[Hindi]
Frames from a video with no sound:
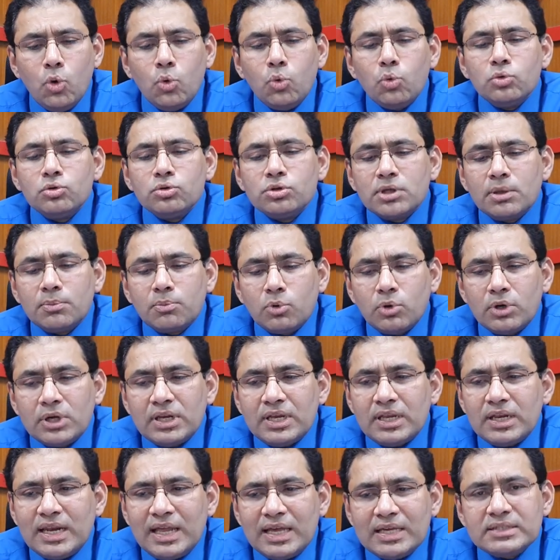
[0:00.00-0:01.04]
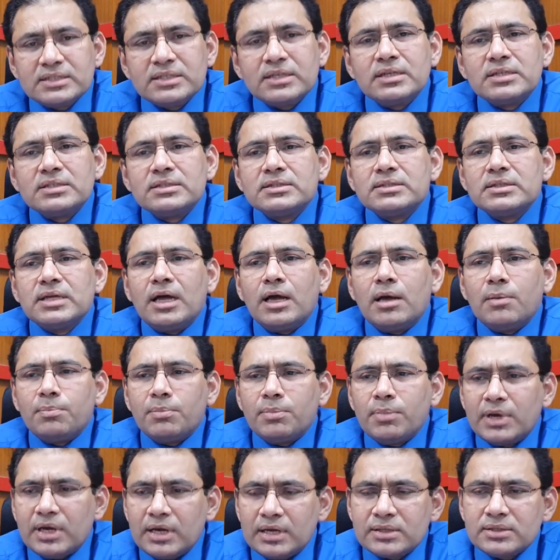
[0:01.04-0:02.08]
उन सबको एनालाइज कर आप
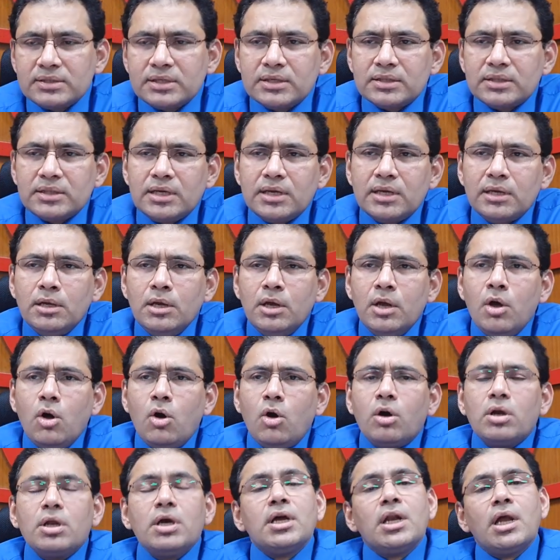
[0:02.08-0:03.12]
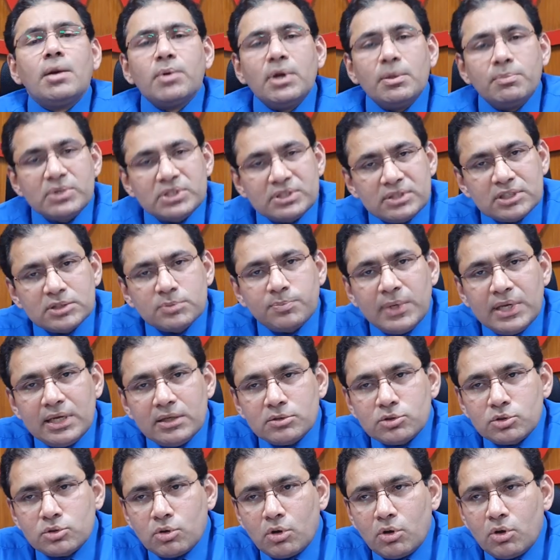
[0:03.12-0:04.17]
कर सकते हैं और अगर आपका बिजनेस प्लान
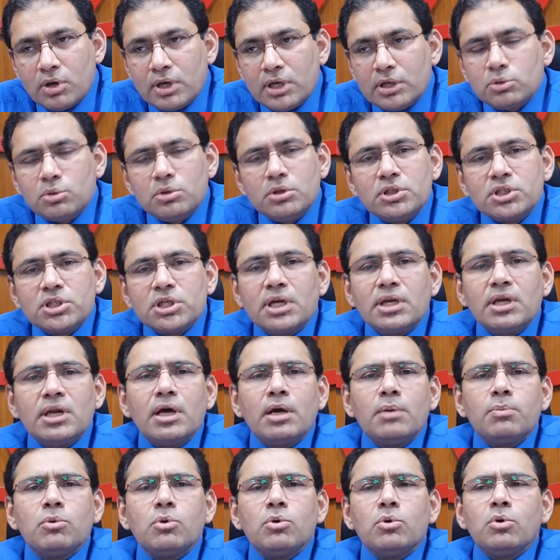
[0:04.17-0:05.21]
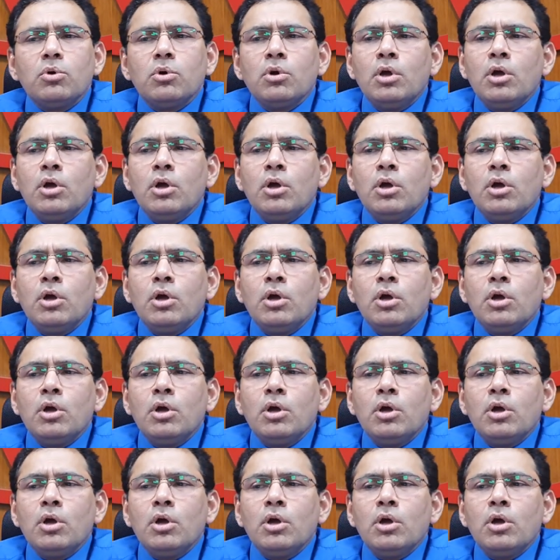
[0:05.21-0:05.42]
स्ट्रॉन्ग है तो इन आपको